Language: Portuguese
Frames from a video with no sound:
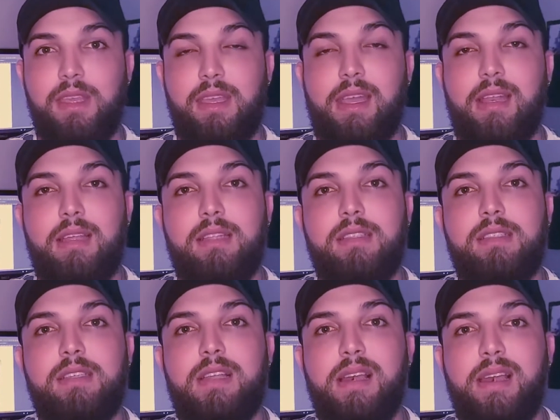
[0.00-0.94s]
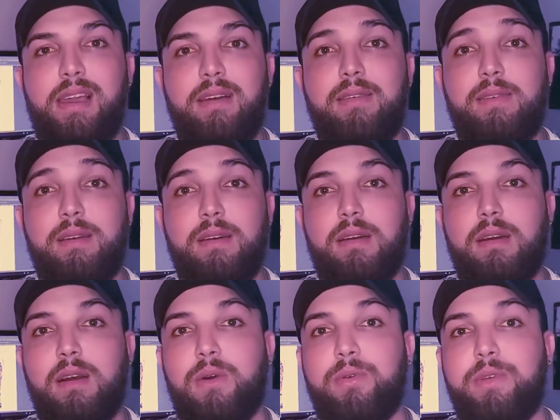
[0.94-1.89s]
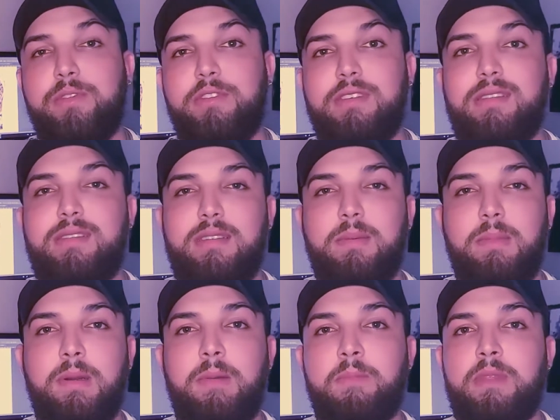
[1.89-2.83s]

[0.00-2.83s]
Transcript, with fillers: ele te leva a um nível acima.